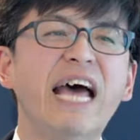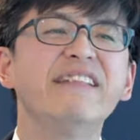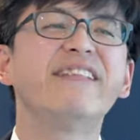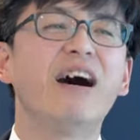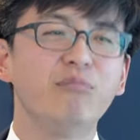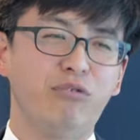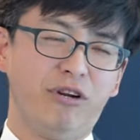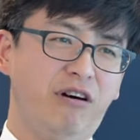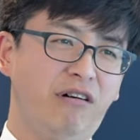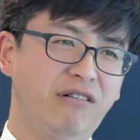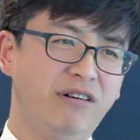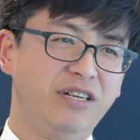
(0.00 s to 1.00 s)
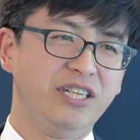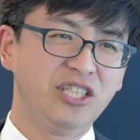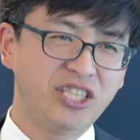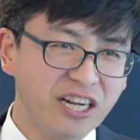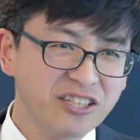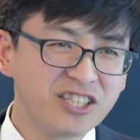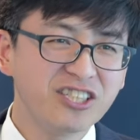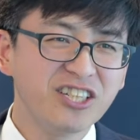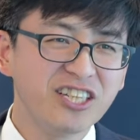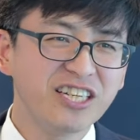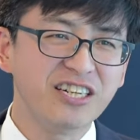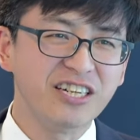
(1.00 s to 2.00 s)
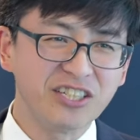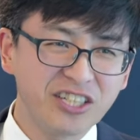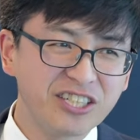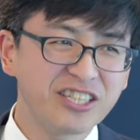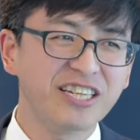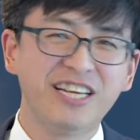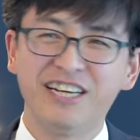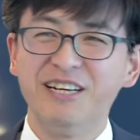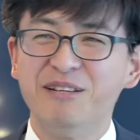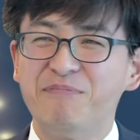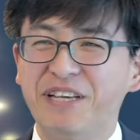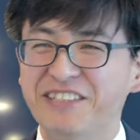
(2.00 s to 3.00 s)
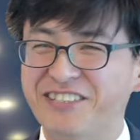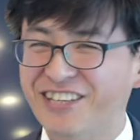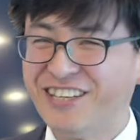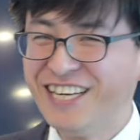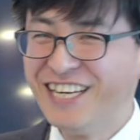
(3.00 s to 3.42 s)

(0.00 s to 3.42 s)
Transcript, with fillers: 担当不了？想起那个人，听见那个人的名字，